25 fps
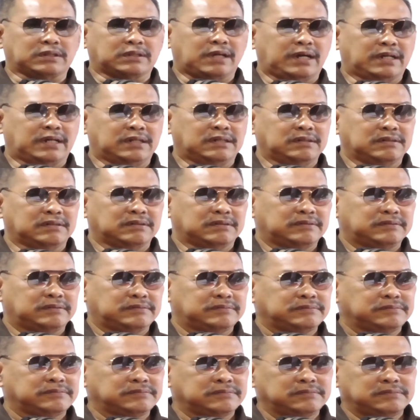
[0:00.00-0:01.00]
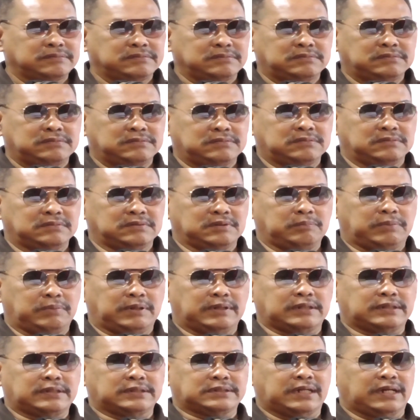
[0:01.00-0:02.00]
berkualitas karena telah
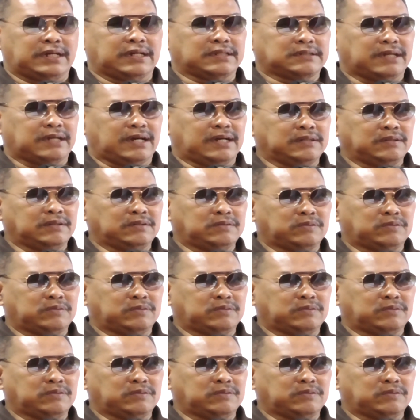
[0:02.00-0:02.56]
didukung